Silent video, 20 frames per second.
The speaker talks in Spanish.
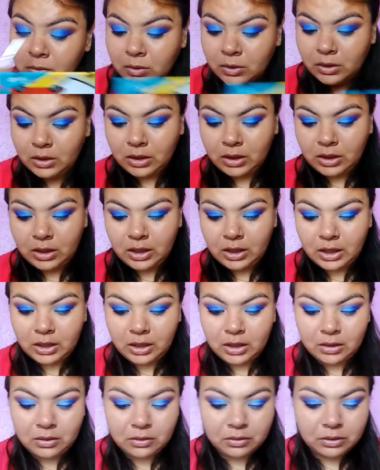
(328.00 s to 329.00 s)
ya
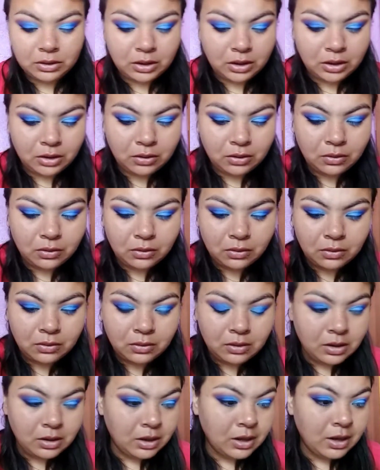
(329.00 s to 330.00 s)
que lo tengo
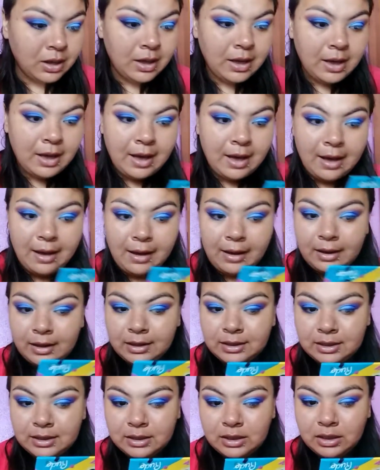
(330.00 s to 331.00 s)

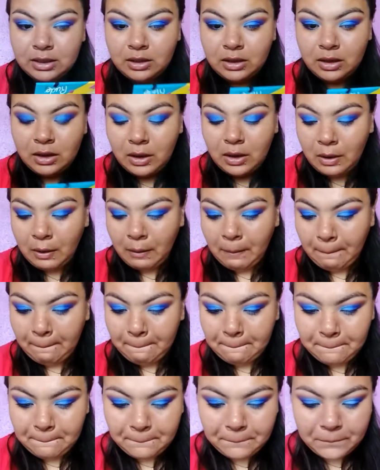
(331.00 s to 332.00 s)
así
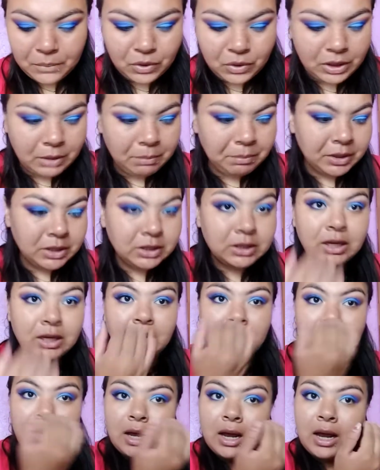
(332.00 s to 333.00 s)
voy a
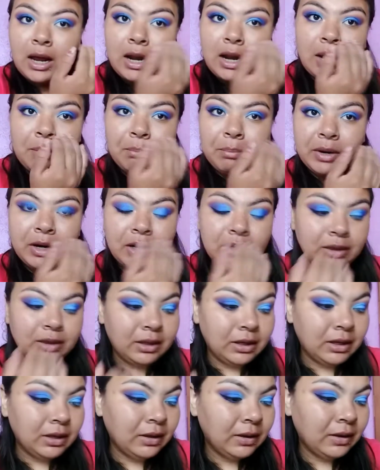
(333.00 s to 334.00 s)
pasar a la
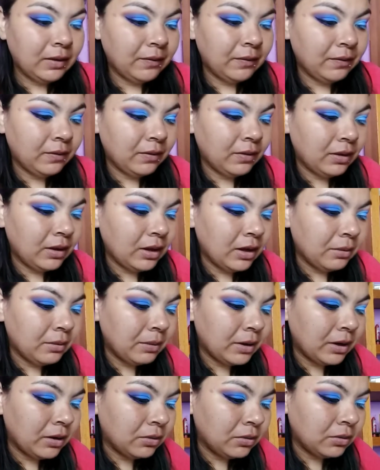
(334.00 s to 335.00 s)
parte de
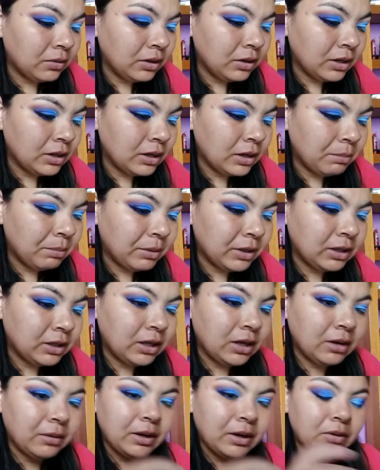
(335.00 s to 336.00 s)
abajo y en la parte
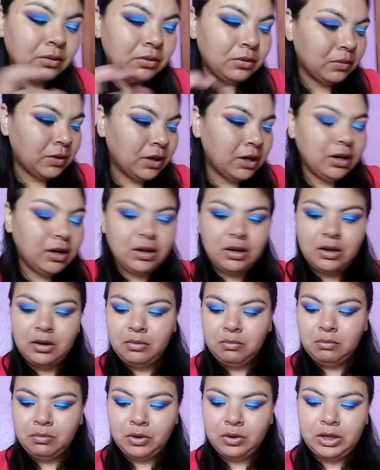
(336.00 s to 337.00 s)
de abajo igual
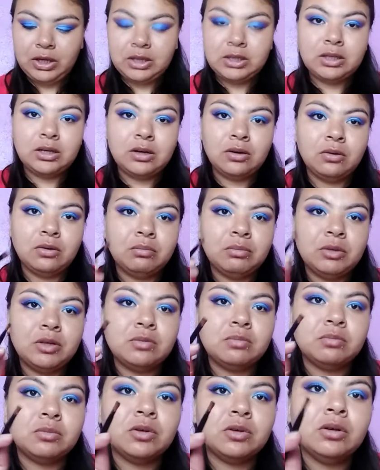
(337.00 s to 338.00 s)
voy a hacer lo
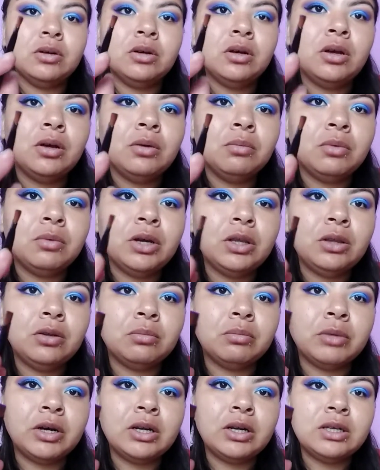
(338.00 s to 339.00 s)
mismo voy a
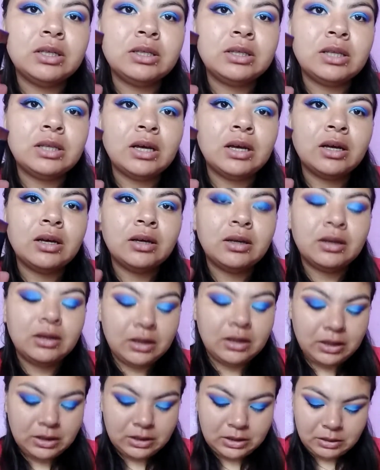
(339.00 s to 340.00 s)
tomar esta
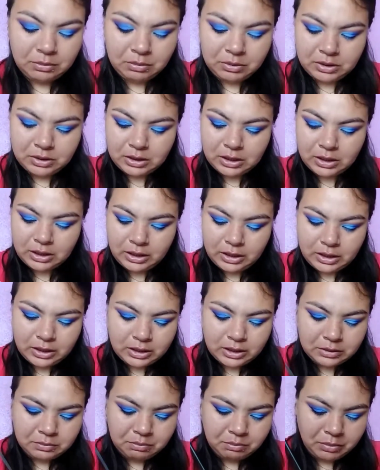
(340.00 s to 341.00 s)
este pincel que
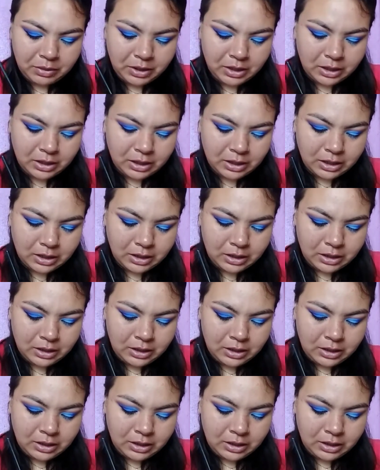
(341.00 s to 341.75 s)
es para